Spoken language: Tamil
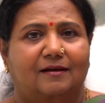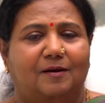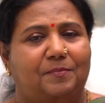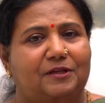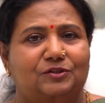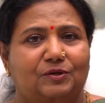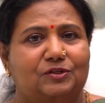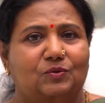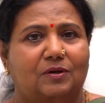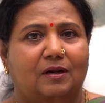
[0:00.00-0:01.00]
அப்படின்னு சொல்லி
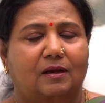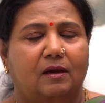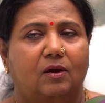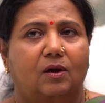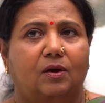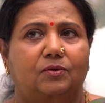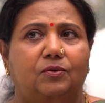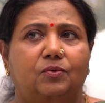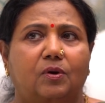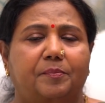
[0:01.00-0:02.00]
சொல்கிறாரு
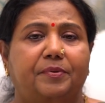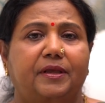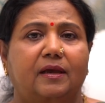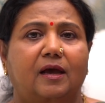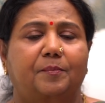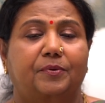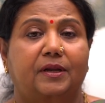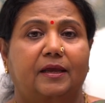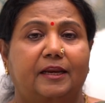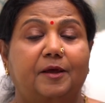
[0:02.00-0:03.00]
ஐயோ அப்படியா அப்போ
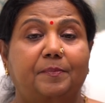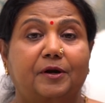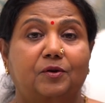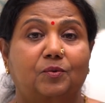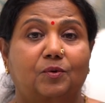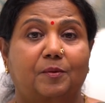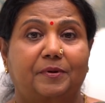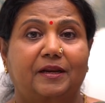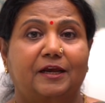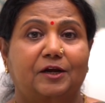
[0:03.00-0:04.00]
நான் என்ன பண்ணணும்
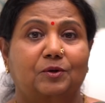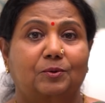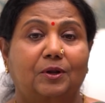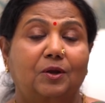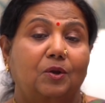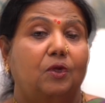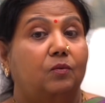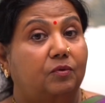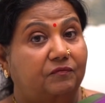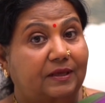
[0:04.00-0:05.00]
அப்படின்னு கேட்டோன்னே
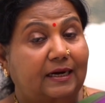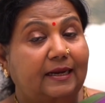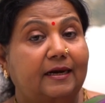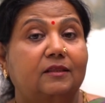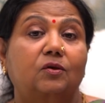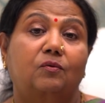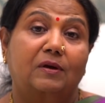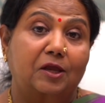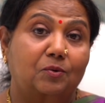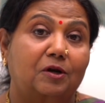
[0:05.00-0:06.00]
உன் விரலை எடுத்து உன்
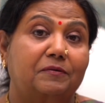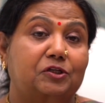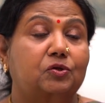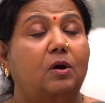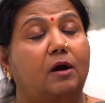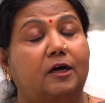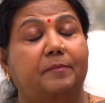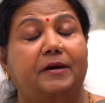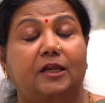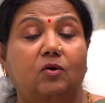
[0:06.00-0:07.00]
வாய்க்குள்ளே வச்சுக்கோ
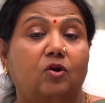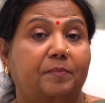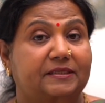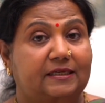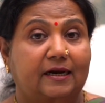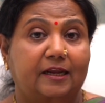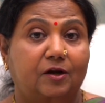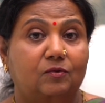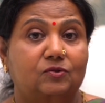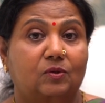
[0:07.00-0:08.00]
ஆட்டோமேட்டிக்காக உனக்கு பசி
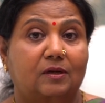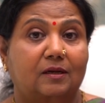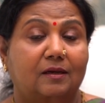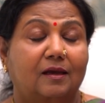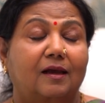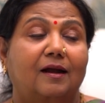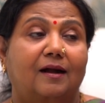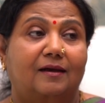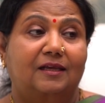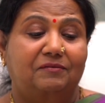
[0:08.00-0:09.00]
அடங்கிடும்னு சொல்கிறார்
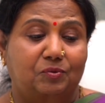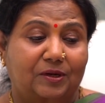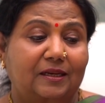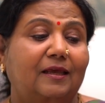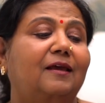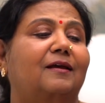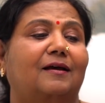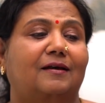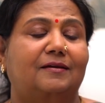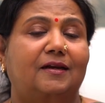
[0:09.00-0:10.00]
ஆனால் இவர் உடனே
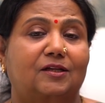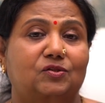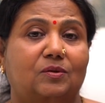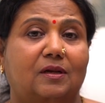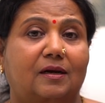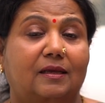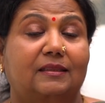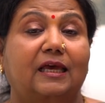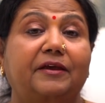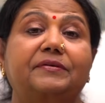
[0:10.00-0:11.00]
காரணம் என்ன சொல்கிறாருன்னா
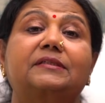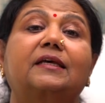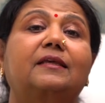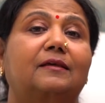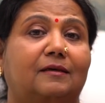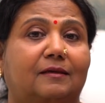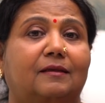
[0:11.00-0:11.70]
தயவு செய்து